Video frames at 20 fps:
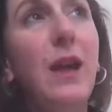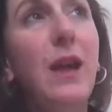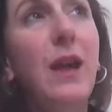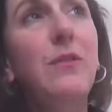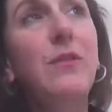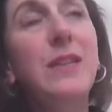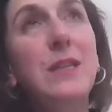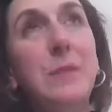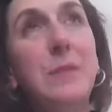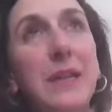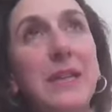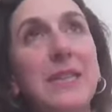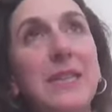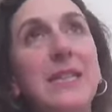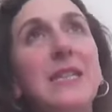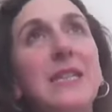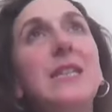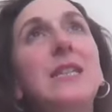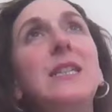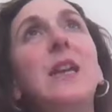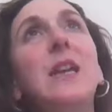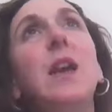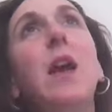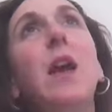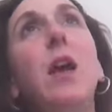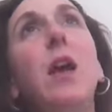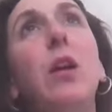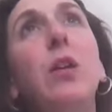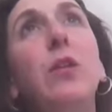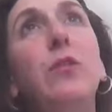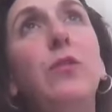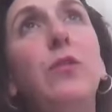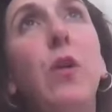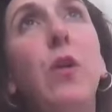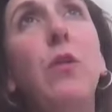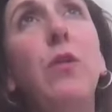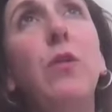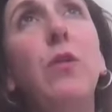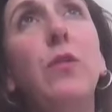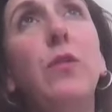a une expertise
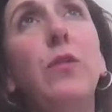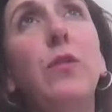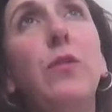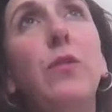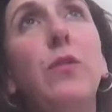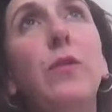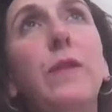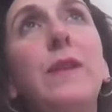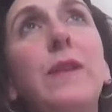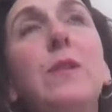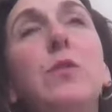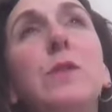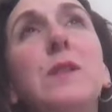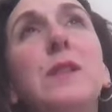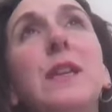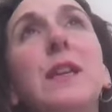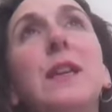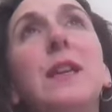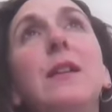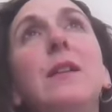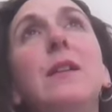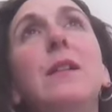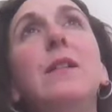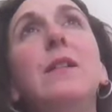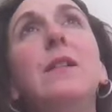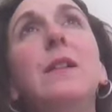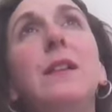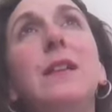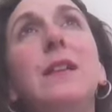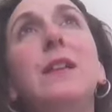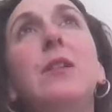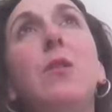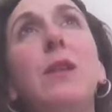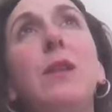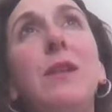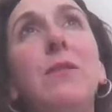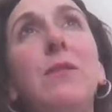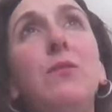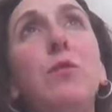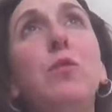dans ces dossiers qui
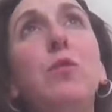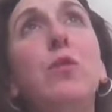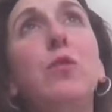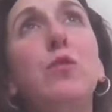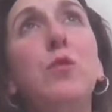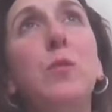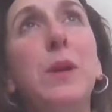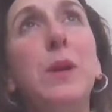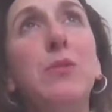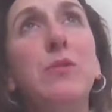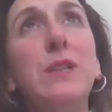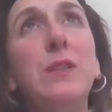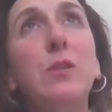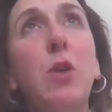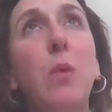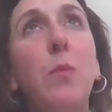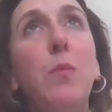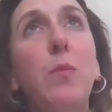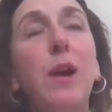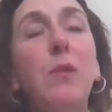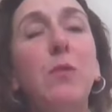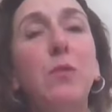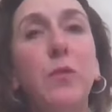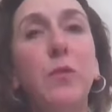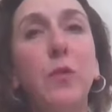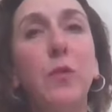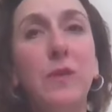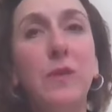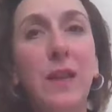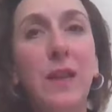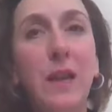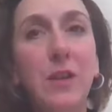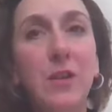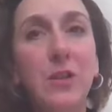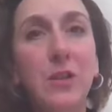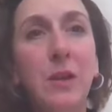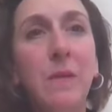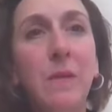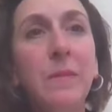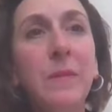relèvent donc du préjudice corporel au sens
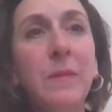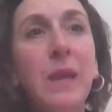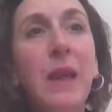large.